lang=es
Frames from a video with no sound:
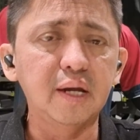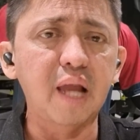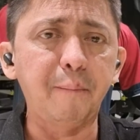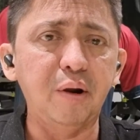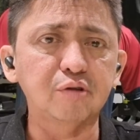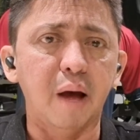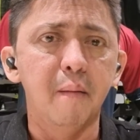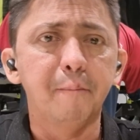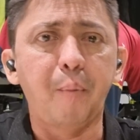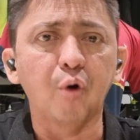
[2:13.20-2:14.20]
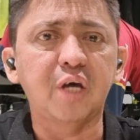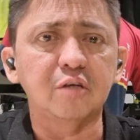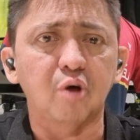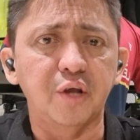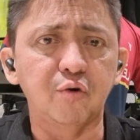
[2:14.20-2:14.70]
Y la pelota
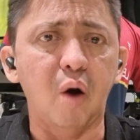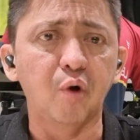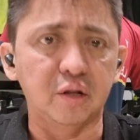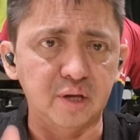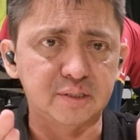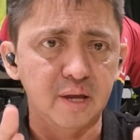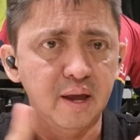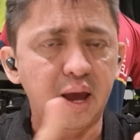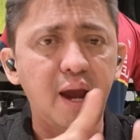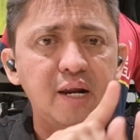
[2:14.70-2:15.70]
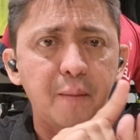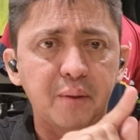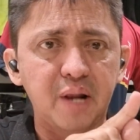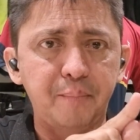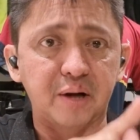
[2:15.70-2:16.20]
poquito le llegó a Buletiz en la
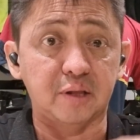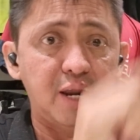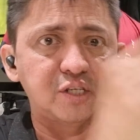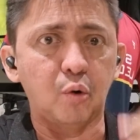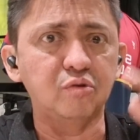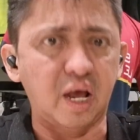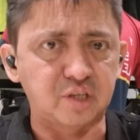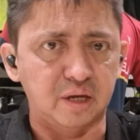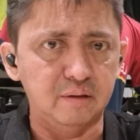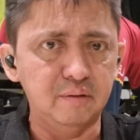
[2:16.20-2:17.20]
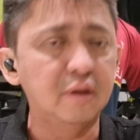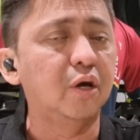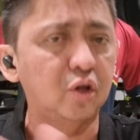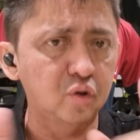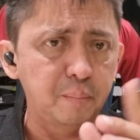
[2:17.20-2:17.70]
primera parte, en la segunda sí,
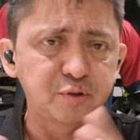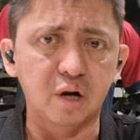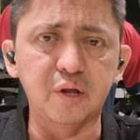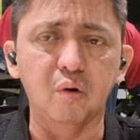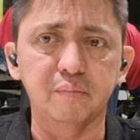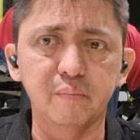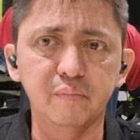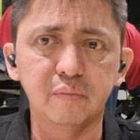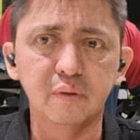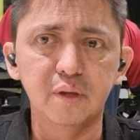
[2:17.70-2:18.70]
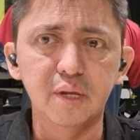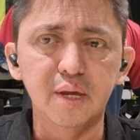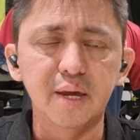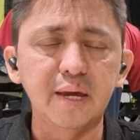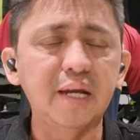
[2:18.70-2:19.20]
y tuvo opciones de gol.
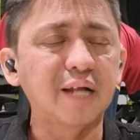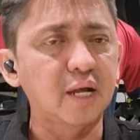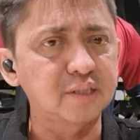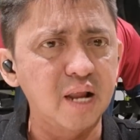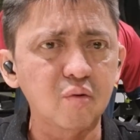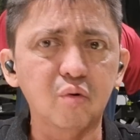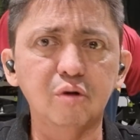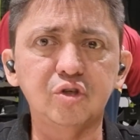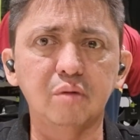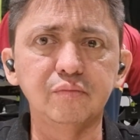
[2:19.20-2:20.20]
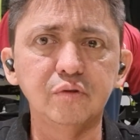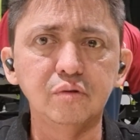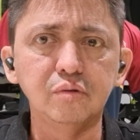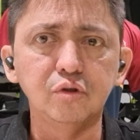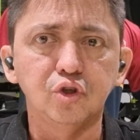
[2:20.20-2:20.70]
Y la tercera conclusión,
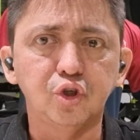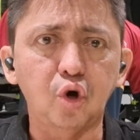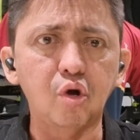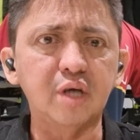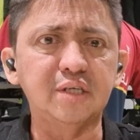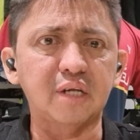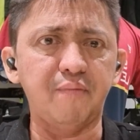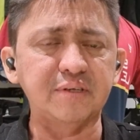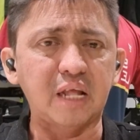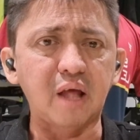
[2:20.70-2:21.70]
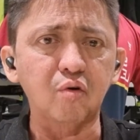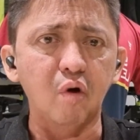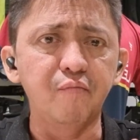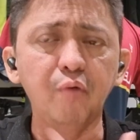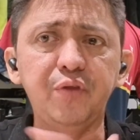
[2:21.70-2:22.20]
yo no sé si Rafa está tan
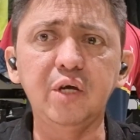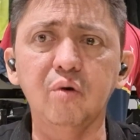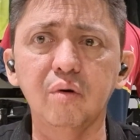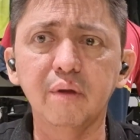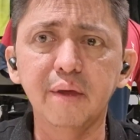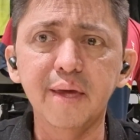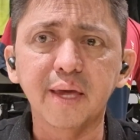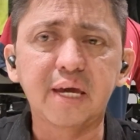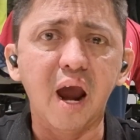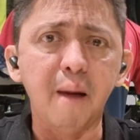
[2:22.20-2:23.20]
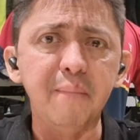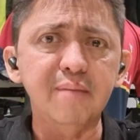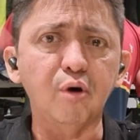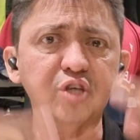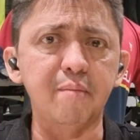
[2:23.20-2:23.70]
confundido que él
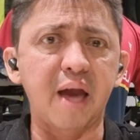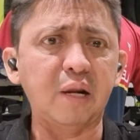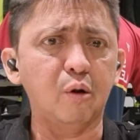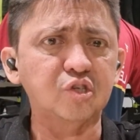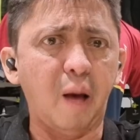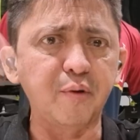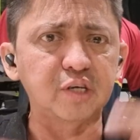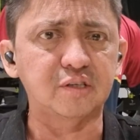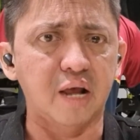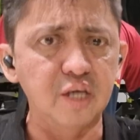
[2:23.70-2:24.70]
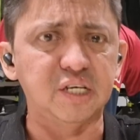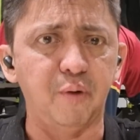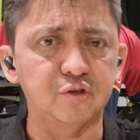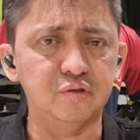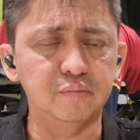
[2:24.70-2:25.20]
mismo se imagina unos cambios
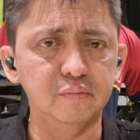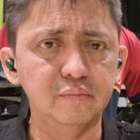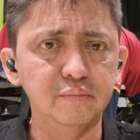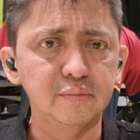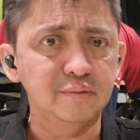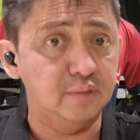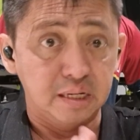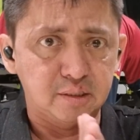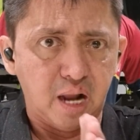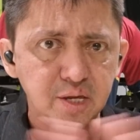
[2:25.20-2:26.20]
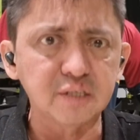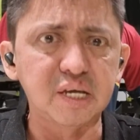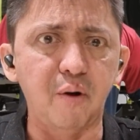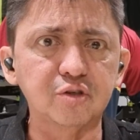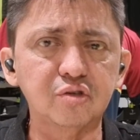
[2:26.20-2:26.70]
extrañísimos
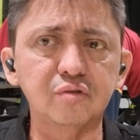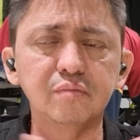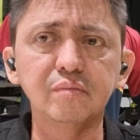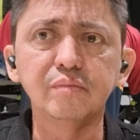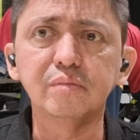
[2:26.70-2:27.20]
extrañísimos.